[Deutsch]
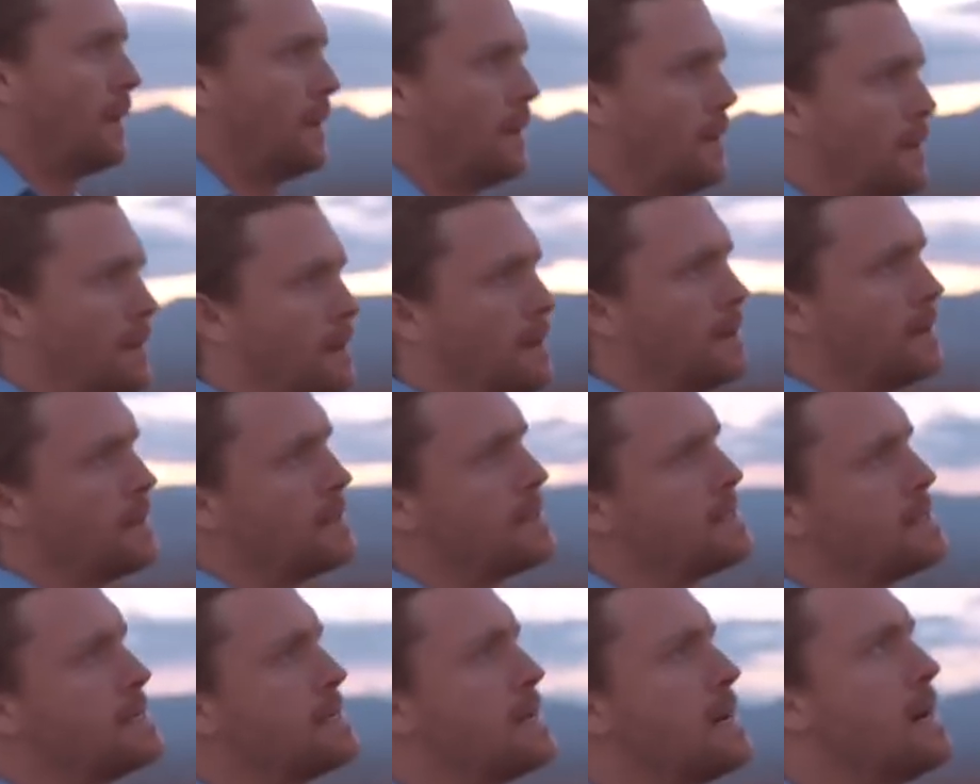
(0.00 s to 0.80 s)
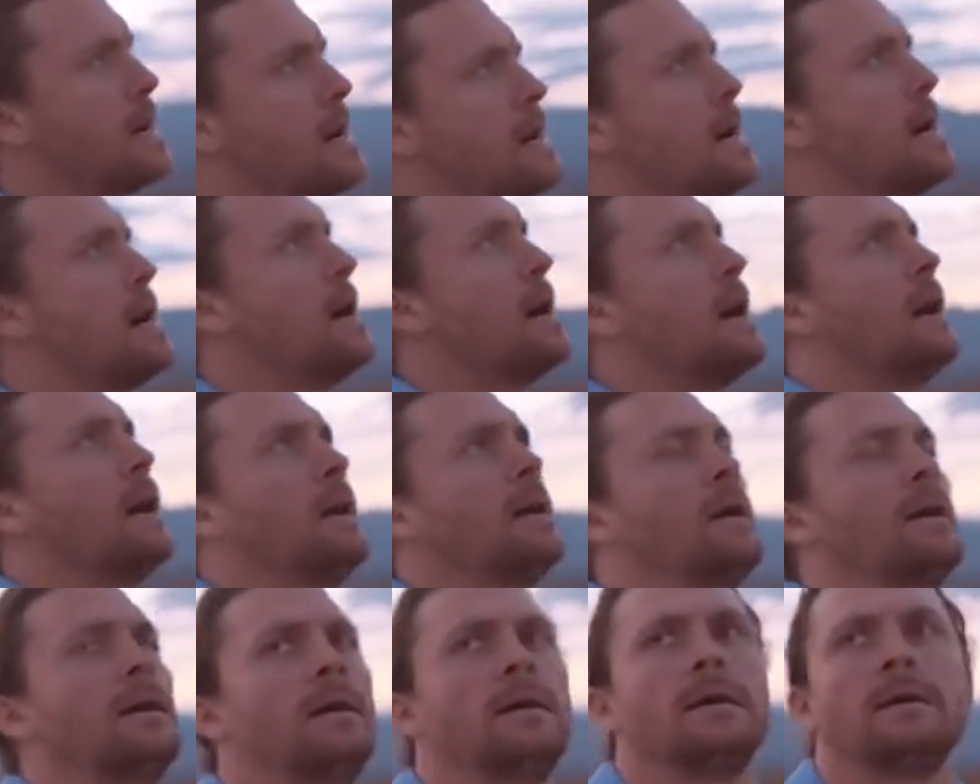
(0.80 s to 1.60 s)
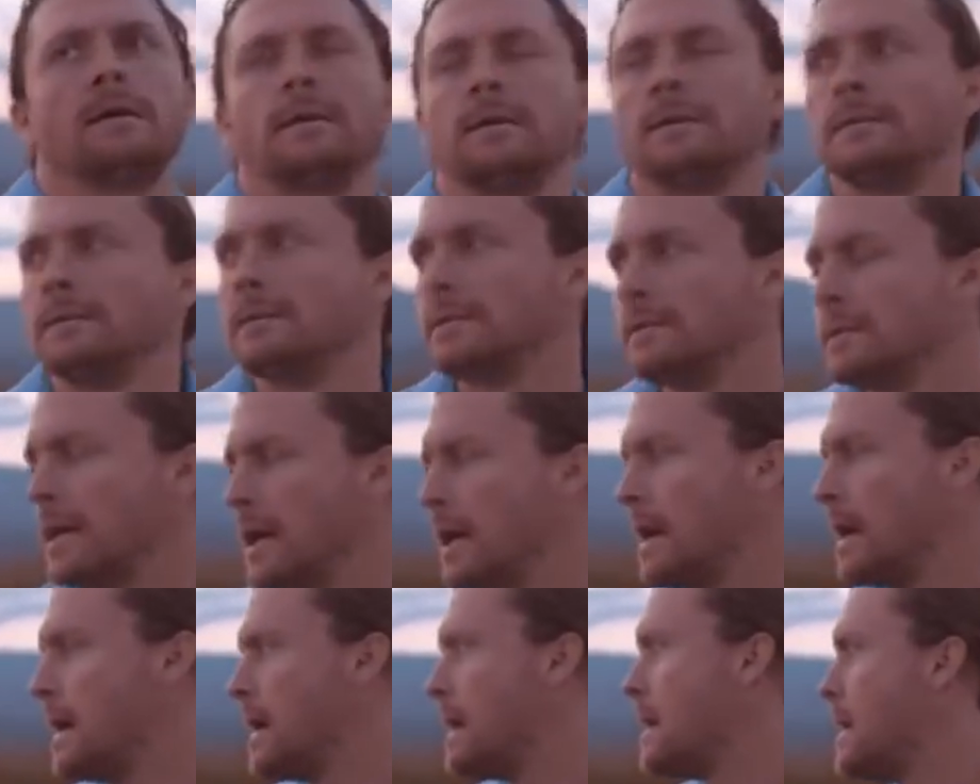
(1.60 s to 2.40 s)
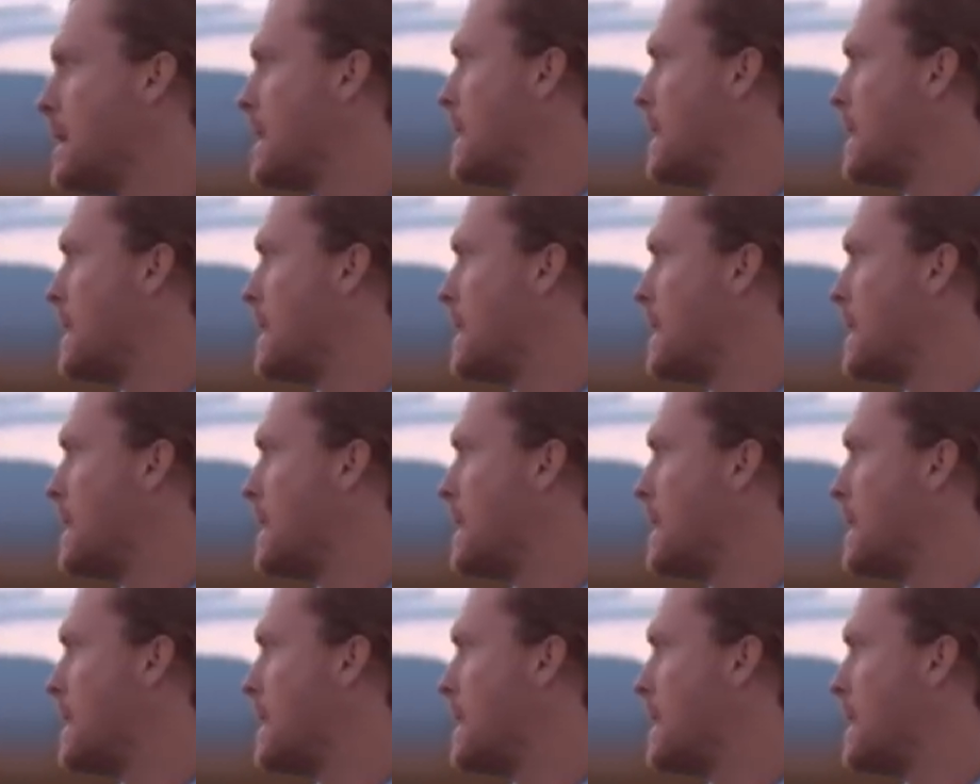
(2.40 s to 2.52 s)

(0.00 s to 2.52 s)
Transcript: wenn, dann direkt. Ähm, aber ja,